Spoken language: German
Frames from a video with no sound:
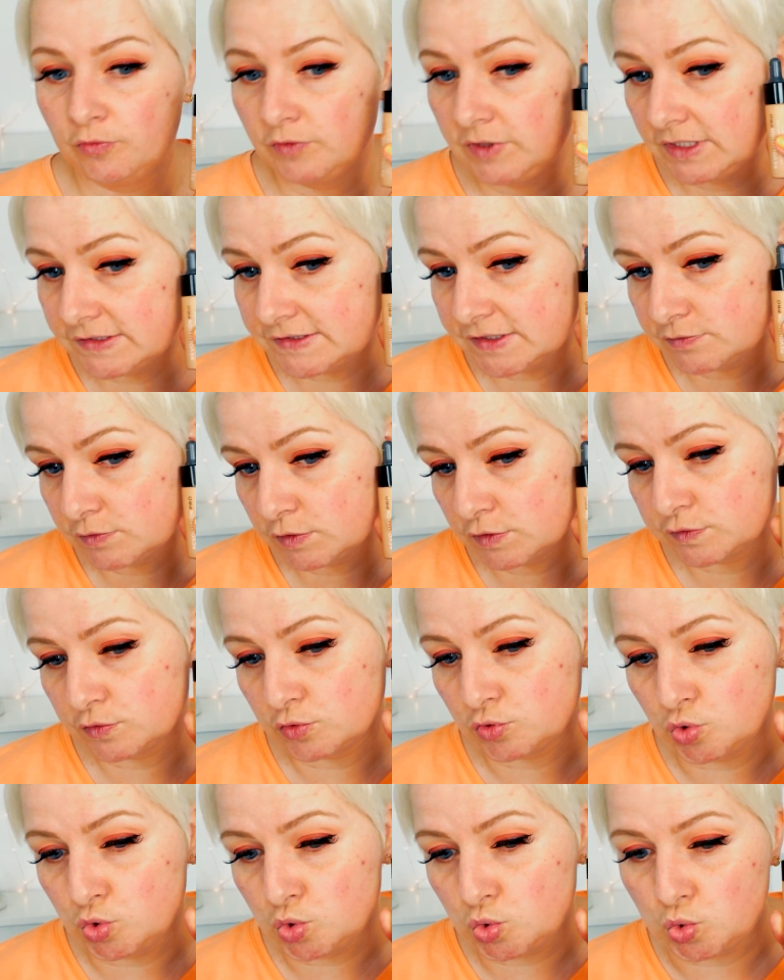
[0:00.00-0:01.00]
Die ist etwas
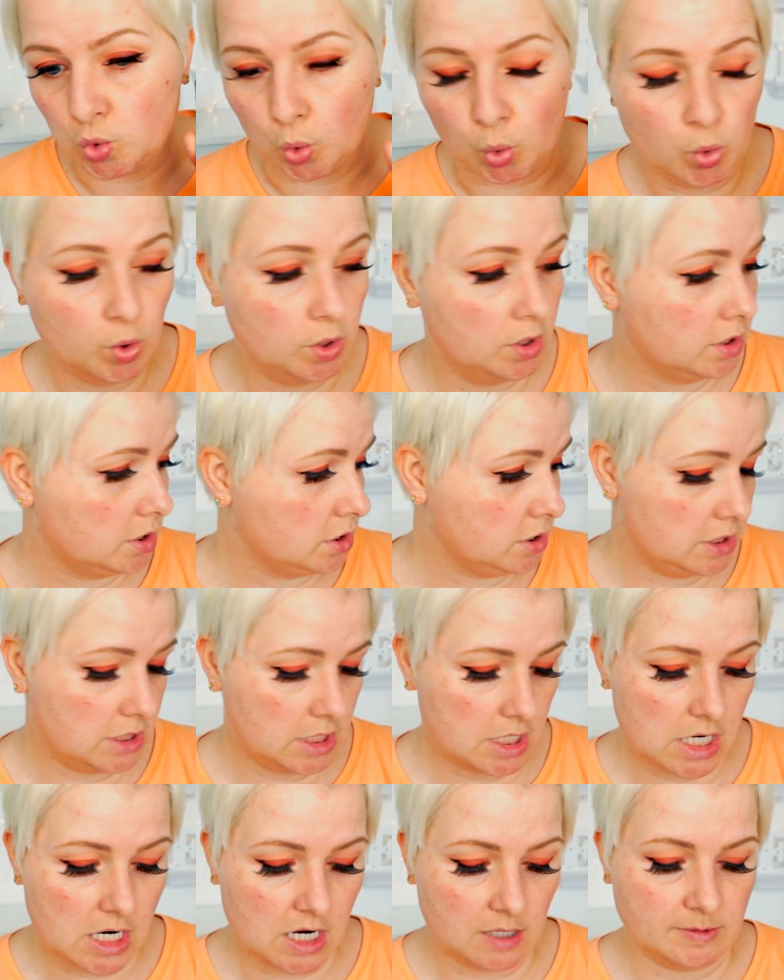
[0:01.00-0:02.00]

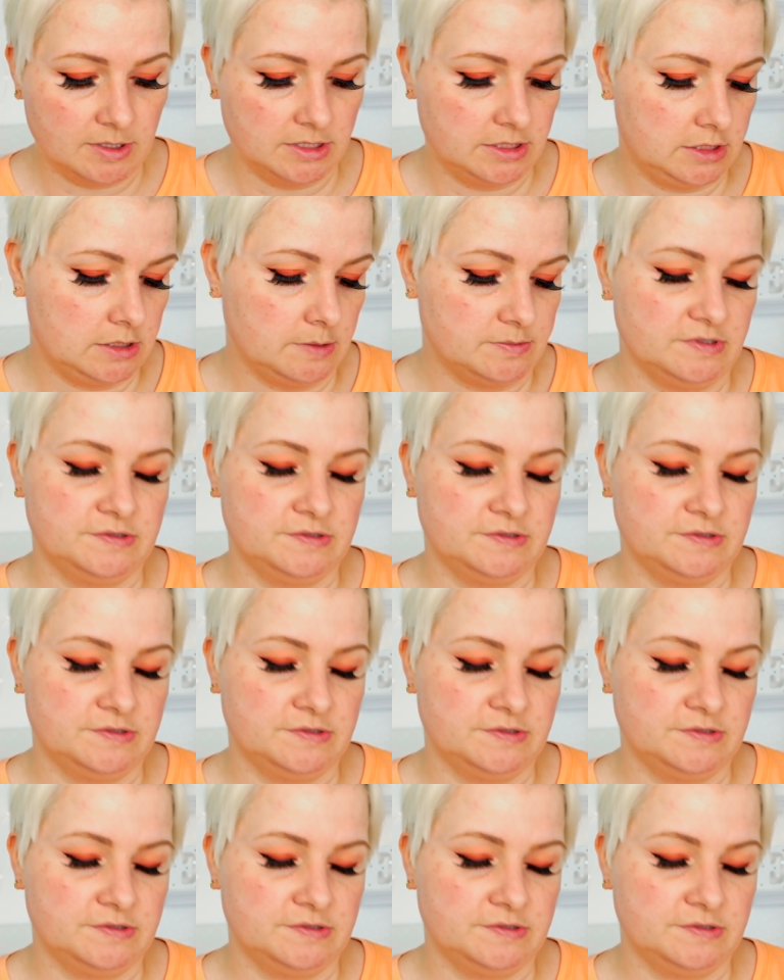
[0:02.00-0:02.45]
dunkler, aber ich glaube,